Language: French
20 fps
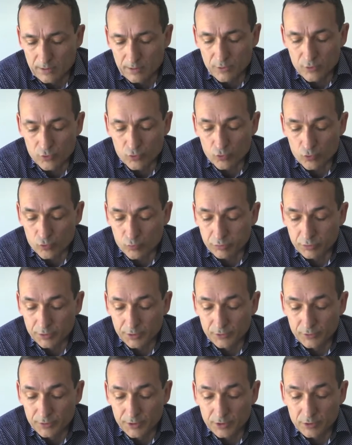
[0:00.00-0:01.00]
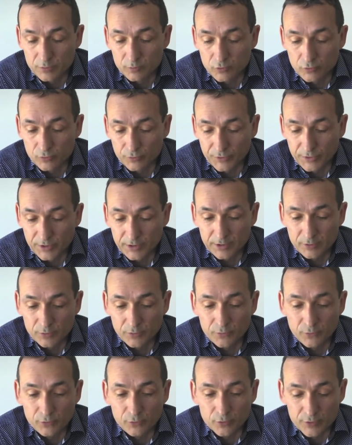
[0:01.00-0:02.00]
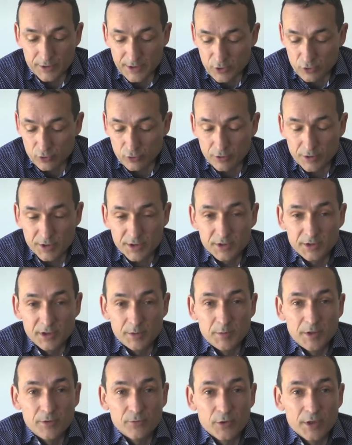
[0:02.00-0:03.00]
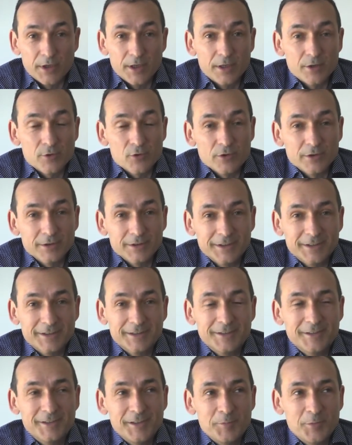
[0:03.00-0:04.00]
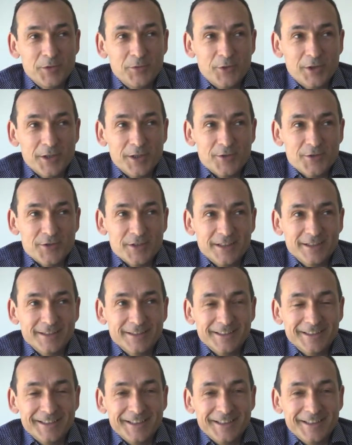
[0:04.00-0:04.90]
euh, Ce que je pourrais donner comme conseil à de futurs acheteurs, c'est d'aimer le voyage, d'aimer voyager,